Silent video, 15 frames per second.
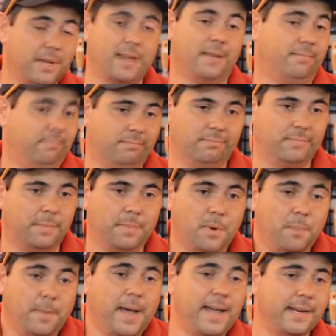o quê?
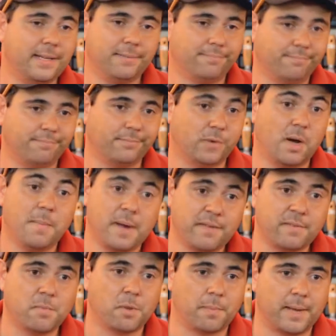Meu pai, né? Eu
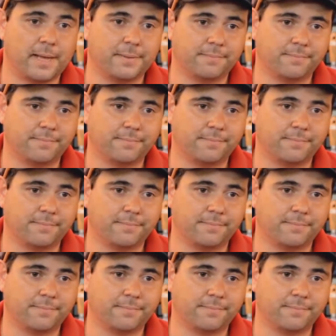amava meu pai,